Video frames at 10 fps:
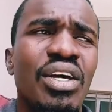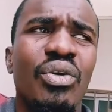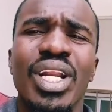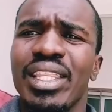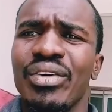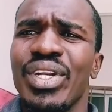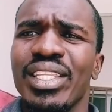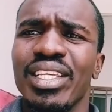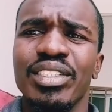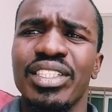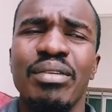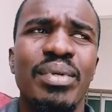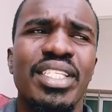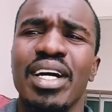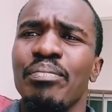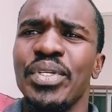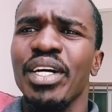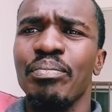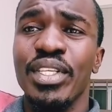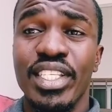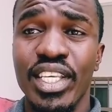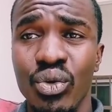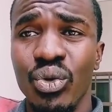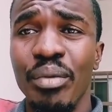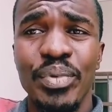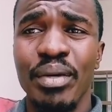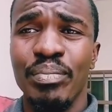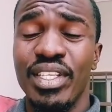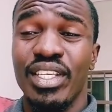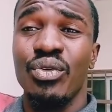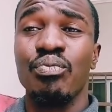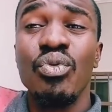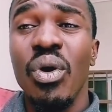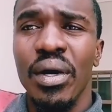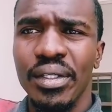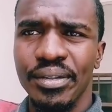on attend, on attend DJ Mix en pi, en pi, zéro, en pi, en pi, zéro. Pourquoi